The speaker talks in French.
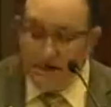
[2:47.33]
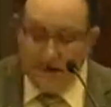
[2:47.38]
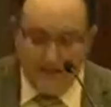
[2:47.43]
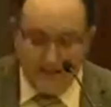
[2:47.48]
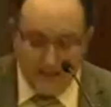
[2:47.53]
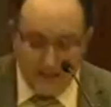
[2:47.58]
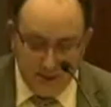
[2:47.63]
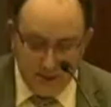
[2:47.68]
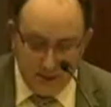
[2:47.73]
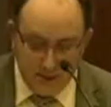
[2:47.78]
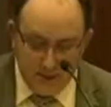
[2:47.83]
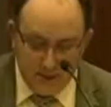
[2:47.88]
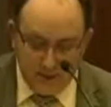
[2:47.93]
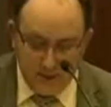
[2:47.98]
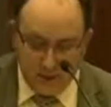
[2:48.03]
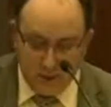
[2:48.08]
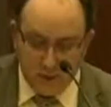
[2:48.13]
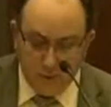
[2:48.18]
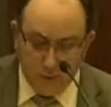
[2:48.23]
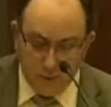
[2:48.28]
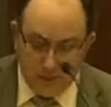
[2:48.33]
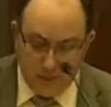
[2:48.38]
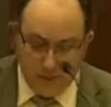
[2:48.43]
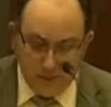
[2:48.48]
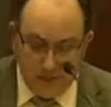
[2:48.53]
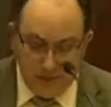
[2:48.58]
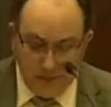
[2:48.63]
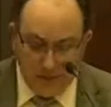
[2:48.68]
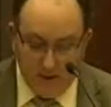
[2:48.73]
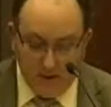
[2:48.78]
Il s'agit en fait du musée
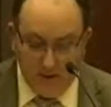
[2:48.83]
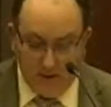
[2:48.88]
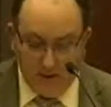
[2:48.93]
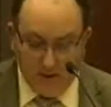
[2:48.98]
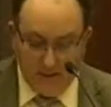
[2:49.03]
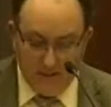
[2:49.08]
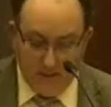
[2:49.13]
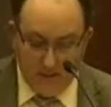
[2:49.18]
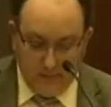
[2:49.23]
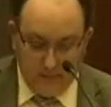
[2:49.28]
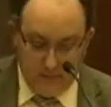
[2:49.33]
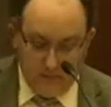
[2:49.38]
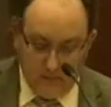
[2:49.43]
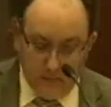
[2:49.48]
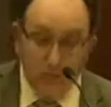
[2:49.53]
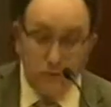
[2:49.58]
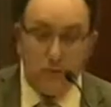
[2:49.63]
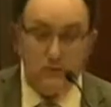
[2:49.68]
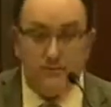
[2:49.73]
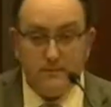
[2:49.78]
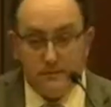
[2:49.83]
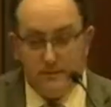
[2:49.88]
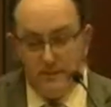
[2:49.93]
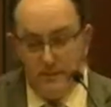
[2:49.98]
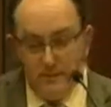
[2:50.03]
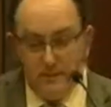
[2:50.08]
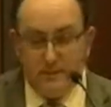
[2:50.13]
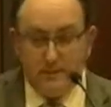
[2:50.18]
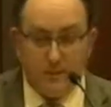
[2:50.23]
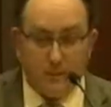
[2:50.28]
McCord, où,
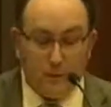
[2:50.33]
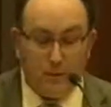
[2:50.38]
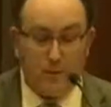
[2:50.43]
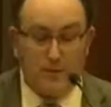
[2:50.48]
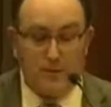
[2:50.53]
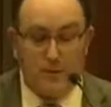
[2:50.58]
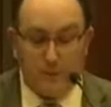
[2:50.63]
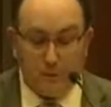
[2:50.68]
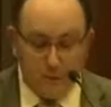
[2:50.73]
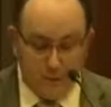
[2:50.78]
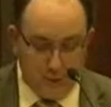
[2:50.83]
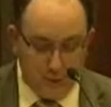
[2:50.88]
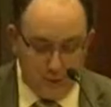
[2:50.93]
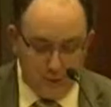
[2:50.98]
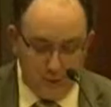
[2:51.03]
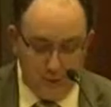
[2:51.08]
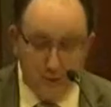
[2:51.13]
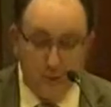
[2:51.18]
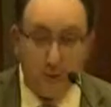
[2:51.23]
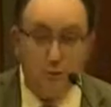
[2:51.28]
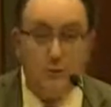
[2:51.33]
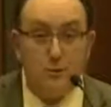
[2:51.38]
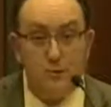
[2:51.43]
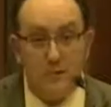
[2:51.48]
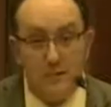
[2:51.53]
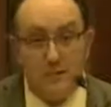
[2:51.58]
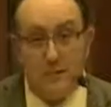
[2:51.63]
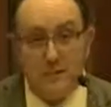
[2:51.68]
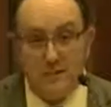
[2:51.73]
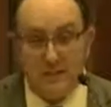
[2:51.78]
full disclosure numéro 2,
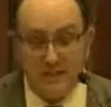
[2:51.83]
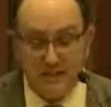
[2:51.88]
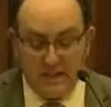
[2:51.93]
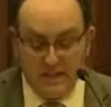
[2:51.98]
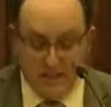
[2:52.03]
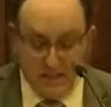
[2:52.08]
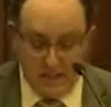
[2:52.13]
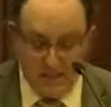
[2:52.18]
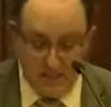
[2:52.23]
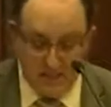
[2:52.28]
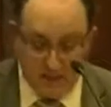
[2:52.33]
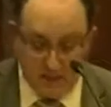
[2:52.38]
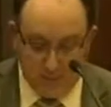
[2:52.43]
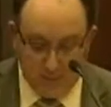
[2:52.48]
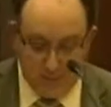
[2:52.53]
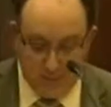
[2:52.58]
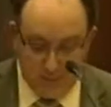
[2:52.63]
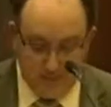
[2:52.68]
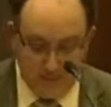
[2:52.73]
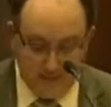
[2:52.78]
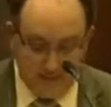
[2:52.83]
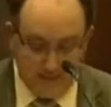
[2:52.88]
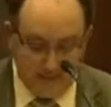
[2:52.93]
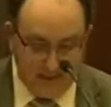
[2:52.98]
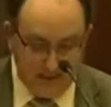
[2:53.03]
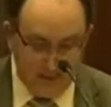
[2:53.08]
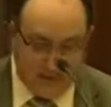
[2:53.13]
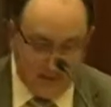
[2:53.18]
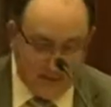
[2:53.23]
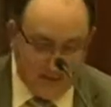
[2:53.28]
j'ai aussi travaillé pendant plusieurs
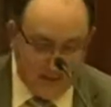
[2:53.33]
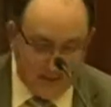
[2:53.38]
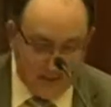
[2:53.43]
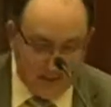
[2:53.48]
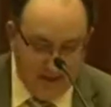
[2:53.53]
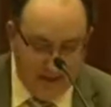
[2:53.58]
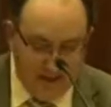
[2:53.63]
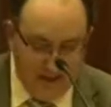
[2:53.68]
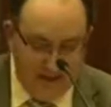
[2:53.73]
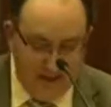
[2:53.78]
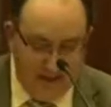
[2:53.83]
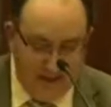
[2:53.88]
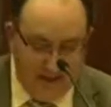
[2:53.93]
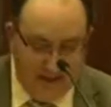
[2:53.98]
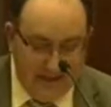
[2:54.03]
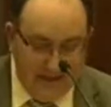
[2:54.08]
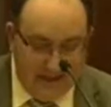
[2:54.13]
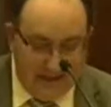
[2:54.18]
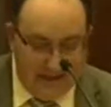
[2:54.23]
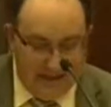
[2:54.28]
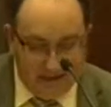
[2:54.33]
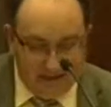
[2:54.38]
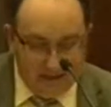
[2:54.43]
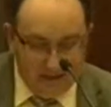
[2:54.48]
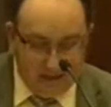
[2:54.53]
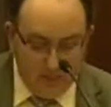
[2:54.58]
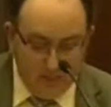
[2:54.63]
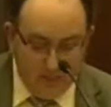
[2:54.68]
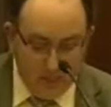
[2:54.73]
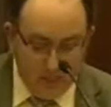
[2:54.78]
années, qui,
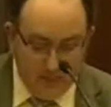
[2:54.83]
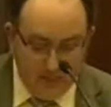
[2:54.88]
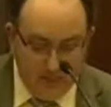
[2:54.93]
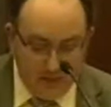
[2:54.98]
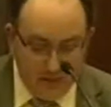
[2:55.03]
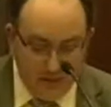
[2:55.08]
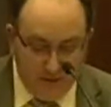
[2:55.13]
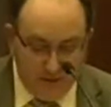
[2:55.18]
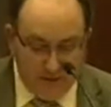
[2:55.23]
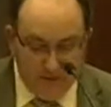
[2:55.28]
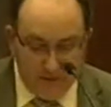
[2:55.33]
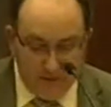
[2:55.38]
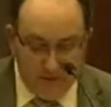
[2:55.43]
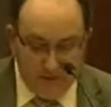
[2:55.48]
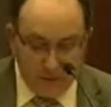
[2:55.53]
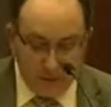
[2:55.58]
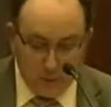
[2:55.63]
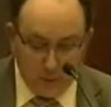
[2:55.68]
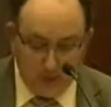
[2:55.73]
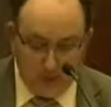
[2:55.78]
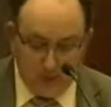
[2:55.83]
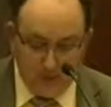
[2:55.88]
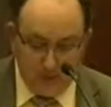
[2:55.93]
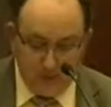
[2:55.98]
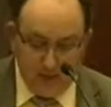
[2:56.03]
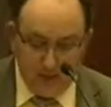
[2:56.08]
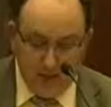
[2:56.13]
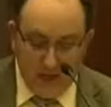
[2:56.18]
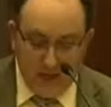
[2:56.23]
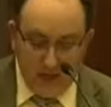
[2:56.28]
avec plus de 80 000
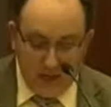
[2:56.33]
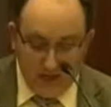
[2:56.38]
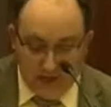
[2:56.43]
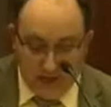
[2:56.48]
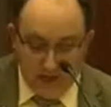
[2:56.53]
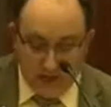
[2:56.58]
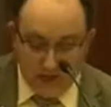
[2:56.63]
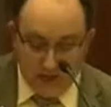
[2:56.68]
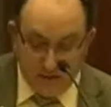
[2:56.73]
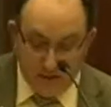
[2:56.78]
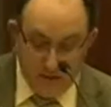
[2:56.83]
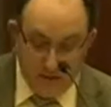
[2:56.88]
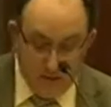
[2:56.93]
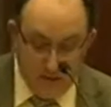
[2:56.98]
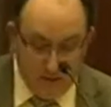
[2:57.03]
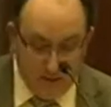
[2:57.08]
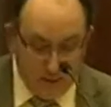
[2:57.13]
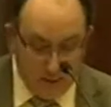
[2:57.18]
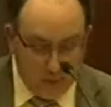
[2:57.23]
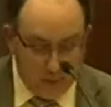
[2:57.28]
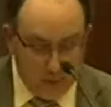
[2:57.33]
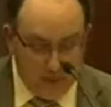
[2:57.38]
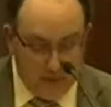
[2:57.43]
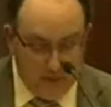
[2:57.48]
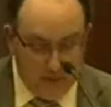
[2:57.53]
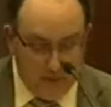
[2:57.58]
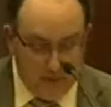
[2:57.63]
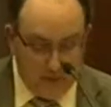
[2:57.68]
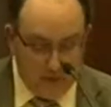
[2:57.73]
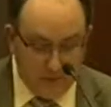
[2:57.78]
photographies en ligne, offre non
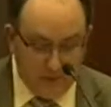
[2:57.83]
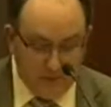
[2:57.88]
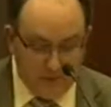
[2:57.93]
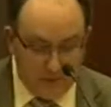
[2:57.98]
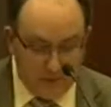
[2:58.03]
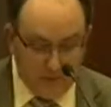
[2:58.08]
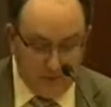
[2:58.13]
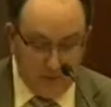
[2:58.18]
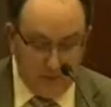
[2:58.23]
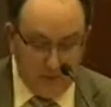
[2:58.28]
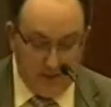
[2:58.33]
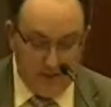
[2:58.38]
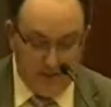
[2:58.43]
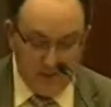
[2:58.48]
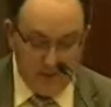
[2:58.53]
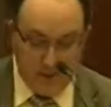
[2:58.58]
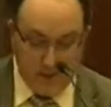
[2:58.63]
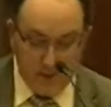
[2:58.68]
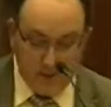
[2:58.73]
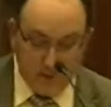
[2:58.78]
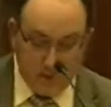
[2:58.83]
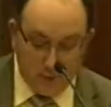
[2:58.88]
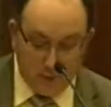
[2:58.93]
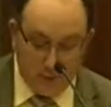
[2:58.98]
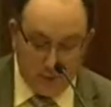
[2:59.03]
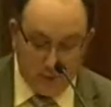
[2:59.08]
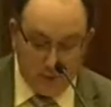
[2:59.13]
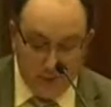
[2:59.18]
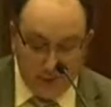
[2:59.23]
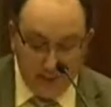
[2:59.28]
seulement une vaste base de données au
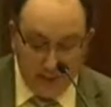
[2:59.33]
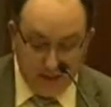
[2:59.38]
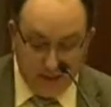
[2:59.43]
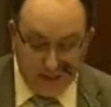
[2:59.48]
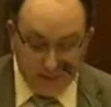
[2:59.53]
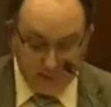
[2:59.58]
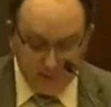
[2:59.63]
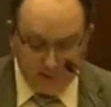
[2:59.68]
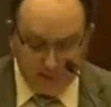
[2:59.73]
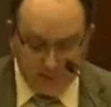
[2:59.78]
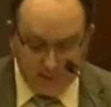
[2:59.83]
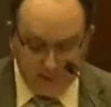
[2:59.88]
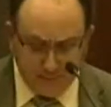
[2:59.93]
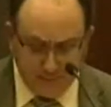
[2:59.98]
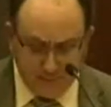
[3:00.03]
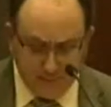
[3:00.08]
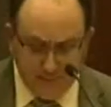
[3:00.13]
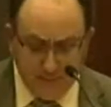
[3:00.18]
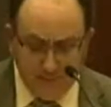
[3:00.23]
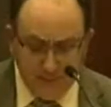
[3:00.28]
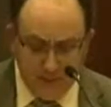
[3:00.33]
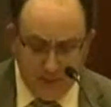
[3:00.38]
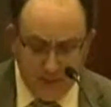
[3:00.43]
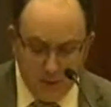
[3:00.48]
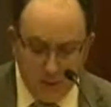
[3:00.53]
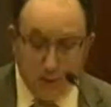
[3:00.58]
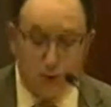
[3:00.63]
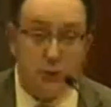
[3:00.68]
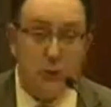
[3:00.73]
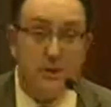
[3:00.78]
public, mais
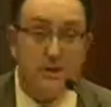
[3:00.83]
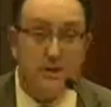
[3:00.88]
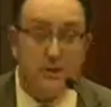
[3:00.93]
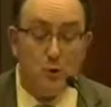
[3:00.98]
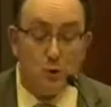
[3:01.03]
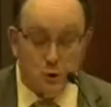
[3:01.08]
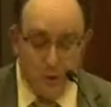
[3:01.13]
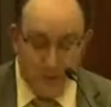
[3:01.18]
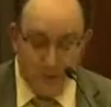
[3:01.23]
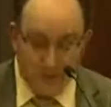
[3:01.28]
utilise